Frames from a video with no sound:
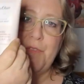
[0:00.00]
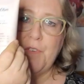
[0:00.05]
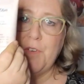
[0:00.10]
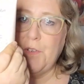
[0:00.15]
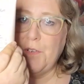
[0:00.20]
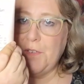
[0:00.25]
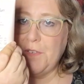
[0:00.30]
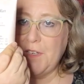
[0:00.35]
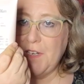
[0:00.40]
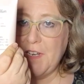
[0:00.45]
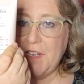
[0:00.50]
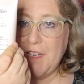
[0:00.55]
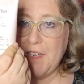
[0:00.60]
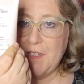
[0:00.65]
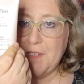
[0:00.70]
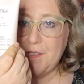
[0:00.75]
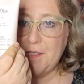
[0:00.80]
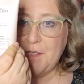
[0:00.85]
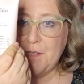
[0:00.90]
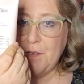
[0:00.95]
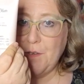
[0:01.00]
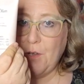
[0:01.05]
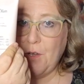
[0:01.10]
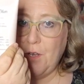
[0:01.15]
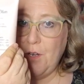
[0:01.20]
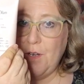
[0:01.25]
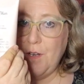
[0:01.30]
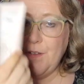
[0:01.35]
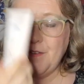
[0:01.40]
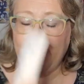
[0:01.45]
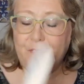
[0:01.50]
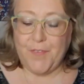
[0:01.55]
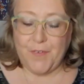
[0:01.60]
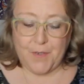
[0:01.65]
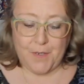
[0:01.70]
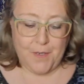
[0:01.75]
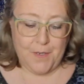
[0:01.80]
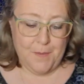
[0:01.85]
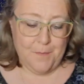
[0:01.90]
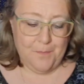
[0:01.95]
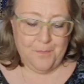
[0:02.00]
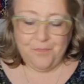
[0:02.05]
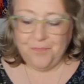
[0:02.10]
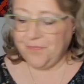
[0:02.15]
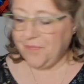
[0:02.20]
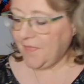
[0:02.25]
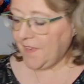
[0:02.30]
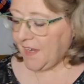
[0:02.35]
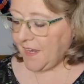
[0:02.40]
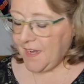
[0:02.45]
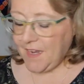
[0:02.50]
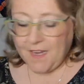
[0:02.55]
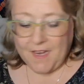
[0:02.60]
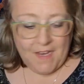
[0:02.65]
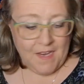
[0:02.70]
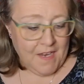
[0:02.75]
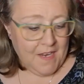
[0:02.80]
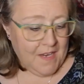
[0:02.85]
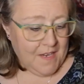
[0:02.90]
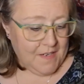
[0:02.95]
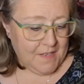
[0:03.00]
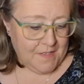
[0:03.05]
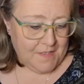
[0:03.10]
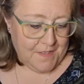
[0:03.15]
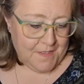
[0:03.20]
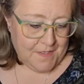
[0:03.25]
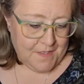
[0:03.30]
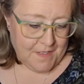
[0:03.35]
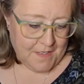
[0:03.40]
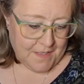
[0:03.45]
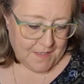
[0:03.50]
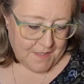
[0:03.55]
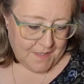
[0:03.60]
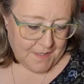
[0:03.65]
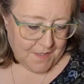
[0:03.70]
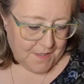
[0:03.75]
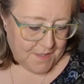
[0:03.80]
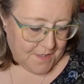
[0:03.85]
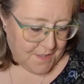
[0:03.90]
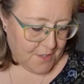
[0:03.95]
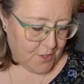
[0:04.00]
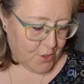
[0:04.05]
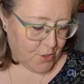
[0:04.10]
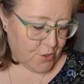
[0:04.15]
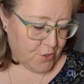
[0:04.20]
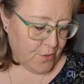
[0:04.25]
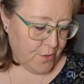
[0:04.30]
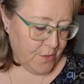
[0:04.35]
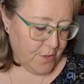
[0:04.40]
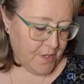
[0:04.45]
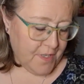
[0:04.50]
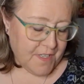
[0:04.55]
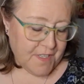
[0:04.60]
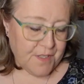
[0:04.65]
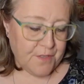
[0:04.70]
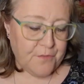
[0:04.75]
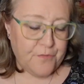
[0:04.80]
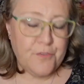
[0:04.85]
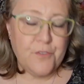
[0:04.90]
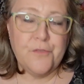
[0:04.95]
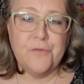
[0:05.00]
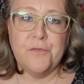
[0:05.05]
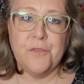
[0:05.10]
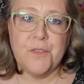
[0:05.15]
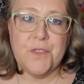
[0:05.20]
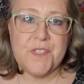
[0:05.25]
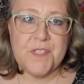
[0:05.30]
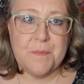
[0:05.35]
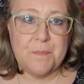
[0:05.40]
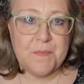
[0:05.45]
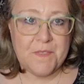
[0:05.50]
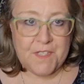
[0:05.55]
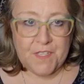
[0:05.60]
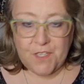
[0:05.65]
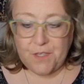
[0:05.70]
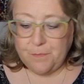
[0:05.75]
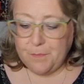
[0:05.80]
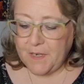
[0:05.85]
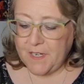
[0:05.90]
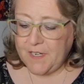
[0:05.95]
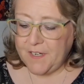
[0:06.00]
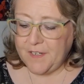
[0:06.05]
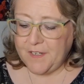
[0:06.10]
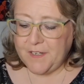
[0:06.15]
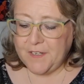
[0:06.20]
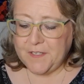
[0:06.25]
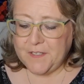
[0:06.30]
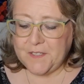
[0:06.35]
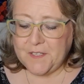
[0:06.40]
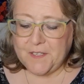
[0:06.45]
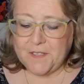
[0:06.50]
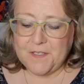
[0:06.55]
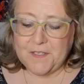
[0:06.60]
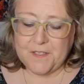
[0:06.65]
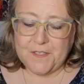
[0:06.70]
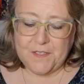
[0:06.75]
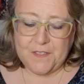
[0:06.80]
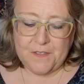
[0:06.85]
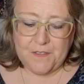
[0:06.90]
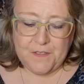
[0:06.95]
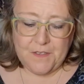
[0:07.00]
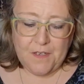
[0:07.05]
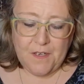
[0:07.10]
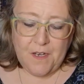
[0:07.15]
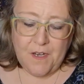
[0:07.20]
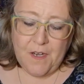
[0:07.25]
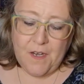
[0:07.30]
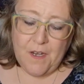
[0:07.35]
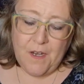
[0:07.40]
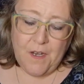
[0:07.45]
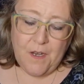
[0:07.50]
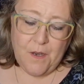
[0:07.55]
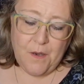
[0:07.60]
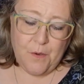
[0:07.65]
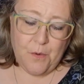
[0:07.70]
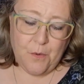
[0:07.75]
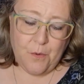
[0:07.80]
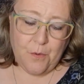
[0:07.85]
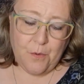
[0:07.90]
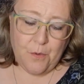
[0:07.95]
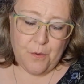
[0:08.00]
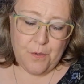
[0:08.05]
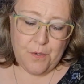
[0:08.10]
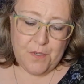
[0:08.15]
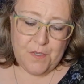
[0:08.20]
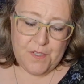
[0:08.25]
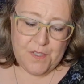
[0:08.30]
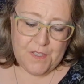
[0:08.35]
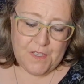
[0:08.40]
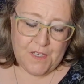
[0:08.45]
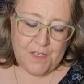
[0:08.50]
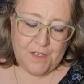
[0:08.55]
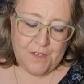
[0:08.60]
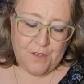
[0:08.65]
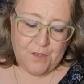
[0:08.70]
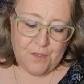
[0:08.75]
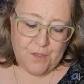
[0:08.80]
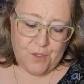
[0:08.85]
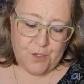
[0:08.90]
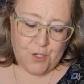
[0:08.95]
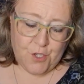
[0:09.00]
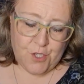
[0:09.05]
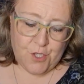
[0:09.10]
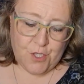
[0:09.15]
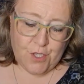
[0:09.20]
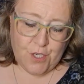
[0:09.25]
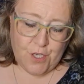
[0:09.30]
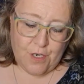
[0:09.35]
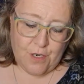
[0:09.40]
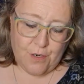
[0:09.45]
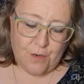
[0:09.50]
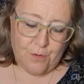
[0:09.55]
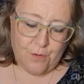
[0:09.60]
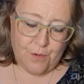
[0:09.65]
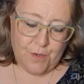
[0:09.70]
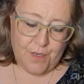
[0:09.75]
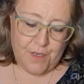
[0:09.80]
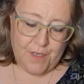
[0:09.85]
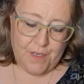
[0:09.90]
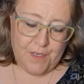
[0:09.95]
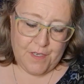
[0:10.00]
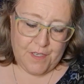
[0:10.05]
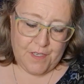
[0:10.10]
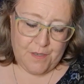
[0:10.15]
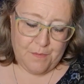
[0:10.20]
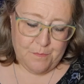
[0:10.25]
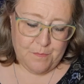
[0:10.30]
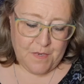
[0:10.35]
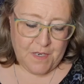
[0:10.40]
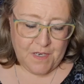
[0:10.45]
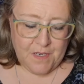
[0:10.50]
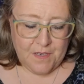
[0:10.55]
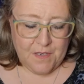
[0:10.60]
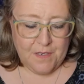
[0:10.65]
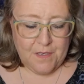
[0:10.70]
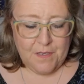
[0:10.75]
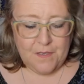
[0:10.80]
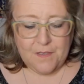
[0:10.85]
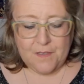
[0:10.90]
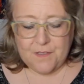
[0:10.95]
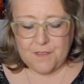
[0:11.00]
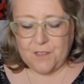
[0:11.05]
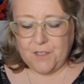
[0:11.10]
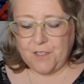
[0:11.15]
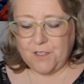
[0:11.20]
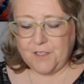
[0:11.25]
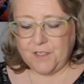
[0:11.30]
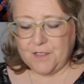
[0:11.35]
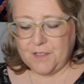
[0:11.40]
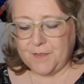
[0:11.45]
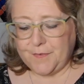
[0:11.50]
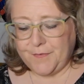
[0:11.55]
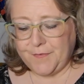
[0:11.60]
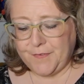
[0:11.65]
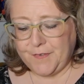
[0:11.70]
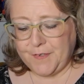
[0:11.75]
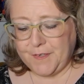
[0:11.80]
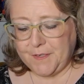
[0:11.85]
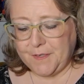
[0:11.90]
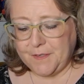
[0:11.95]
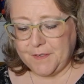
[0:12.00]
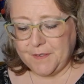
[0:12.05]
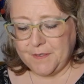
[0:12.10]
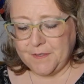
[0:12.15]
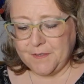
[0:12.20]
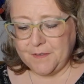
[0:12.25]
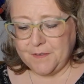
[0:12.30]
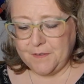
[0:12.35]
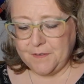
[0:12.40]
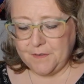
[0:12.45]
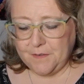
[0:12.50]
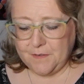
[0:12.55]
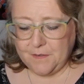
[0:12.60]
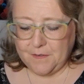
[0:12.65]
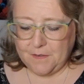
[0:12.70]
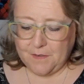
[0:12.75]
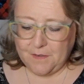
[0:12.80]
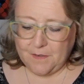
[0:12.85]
von S. Oliver. Das ist sehr schön, da sind 75 Milliliter drin. Und dann schaue ich mal, dass ich das finde.